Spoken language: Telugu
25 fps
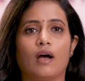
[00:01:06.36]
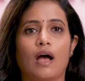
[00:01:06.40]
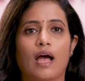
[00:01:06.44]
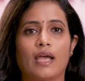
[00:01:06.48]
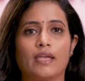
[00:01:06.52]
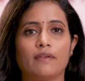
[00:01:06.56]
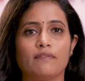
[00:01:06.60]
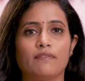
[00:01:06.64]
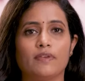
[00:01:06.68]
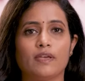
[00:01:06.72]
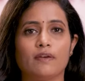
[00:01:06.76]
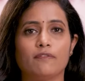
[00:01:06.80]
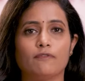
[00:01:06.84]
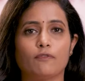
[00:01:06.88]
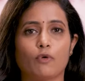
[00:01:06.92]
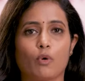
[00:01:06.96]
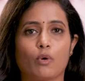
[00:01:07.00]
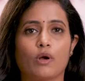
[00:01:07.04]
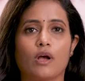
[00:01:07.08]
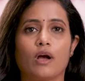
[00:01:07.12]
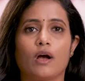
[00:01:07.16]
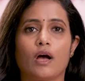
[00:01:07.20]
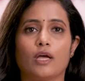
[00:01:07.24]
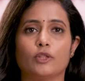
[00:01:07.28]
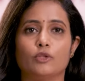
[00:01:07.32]
ఐవీఎఫ్
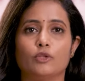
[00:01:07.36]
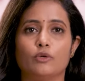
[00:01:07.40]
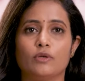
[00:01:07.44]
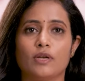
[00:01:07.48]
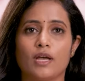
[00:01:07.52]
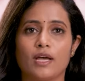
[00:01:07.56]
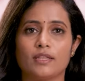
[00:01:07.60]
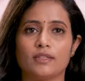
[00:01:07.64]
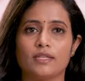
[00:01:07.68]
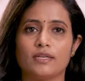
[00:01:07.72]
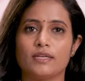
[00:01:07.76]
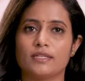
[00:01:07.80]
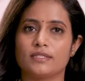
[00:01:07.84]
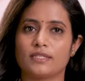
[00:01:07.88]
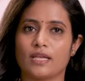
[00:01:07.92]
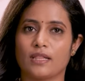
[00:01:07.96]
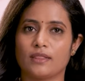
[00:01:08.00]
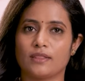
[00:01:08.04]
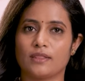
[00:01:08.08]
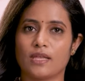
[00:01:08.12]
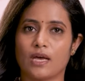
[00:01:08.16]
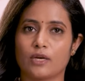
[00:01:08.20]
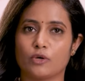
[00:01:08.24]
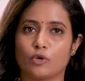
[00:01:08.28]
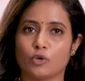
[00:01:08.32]
ఒక అధునాతన
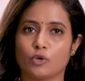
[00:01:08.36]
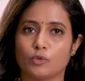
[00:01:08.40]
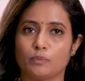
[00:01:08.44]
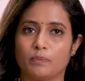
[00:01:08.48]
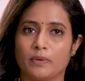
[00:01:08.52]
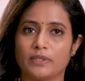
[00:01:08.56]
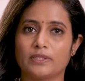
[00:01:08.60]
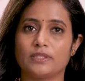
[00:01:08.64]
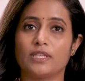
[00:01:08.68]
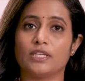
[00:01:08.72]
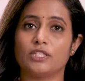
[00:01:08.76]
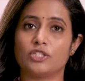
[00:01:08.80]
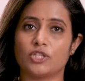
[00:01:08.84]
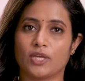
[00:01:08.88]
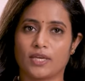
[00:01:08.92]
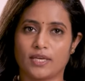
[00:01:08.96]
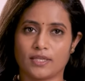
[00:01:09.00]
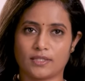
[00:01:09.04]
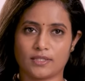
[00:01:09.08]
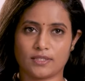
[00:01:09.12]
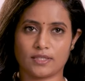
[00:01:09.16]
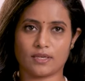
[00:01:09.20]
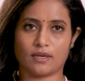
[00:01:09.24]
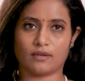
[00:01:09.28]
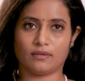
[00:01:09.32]
సంతానోత్పత్తి చికిత్స